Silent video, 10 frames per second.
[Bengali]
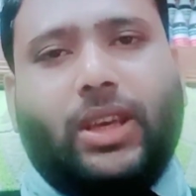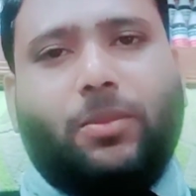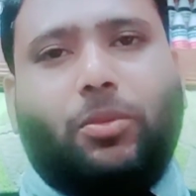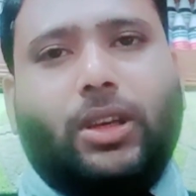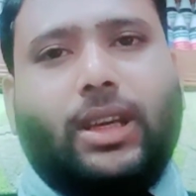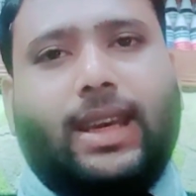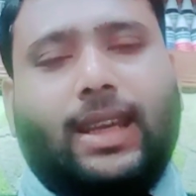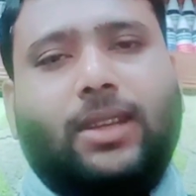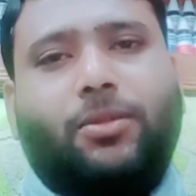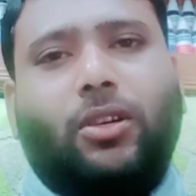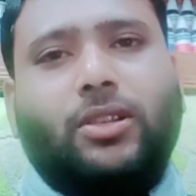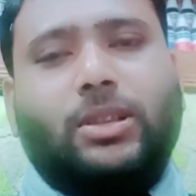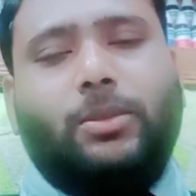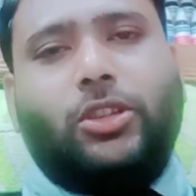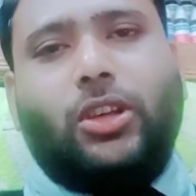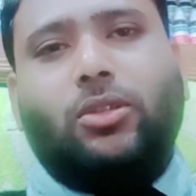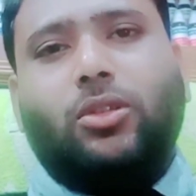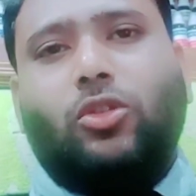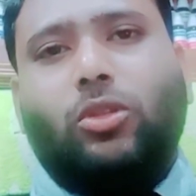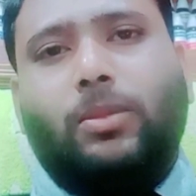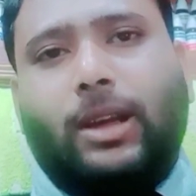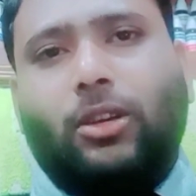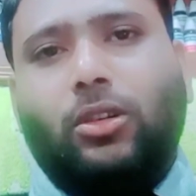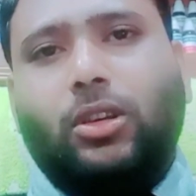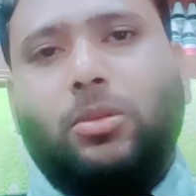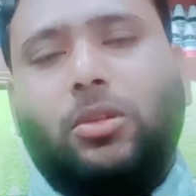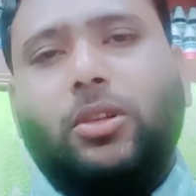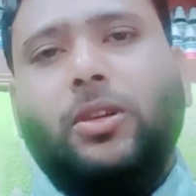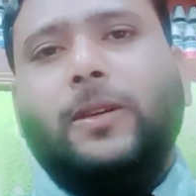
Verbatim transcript: এরপরে ক্যালিফস এই বিষয়গুলো খুবই ভালো এবং